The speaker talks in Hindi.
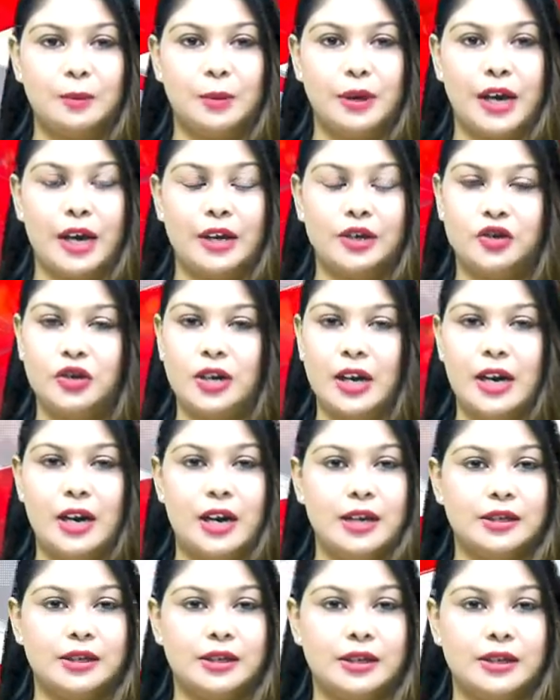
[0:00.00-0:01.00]
प्रियांशा
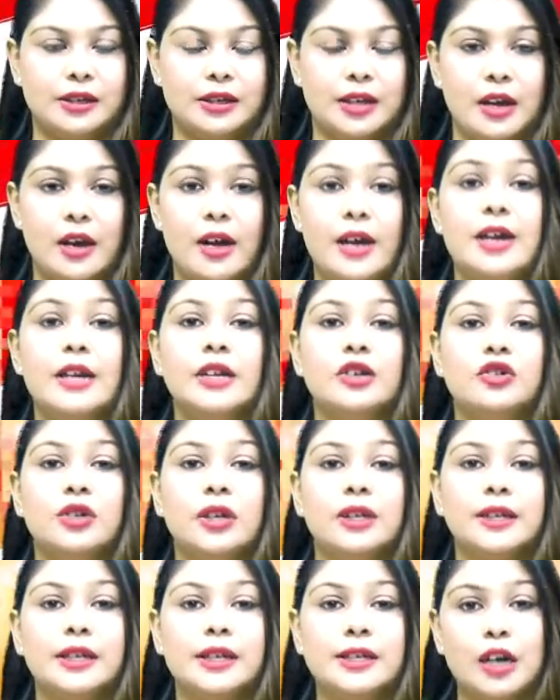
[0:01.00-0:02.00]
लाजरस
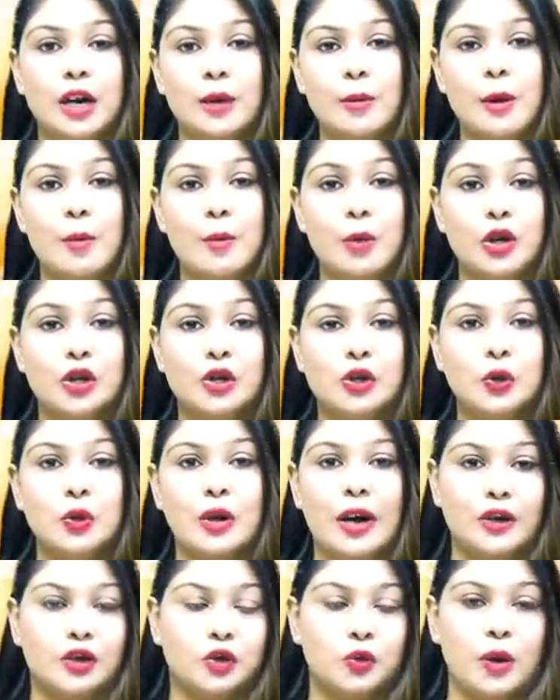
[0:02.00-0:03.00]
छत्तीसगढ़ में मानसून
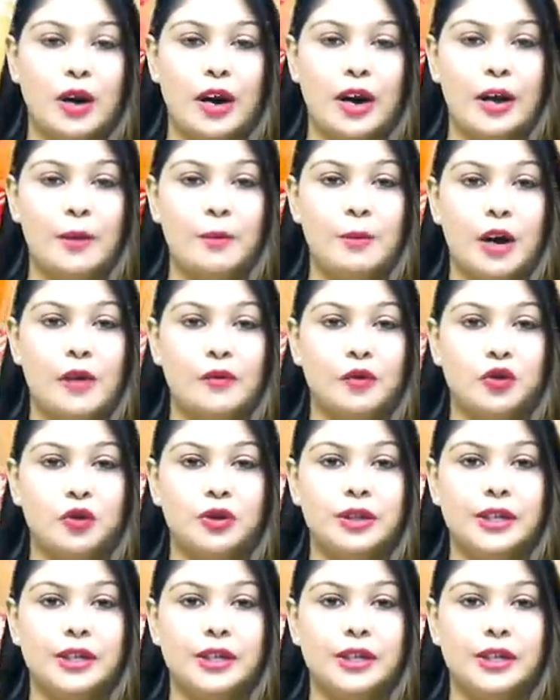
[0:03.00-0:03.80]
आ चुका है बावजूद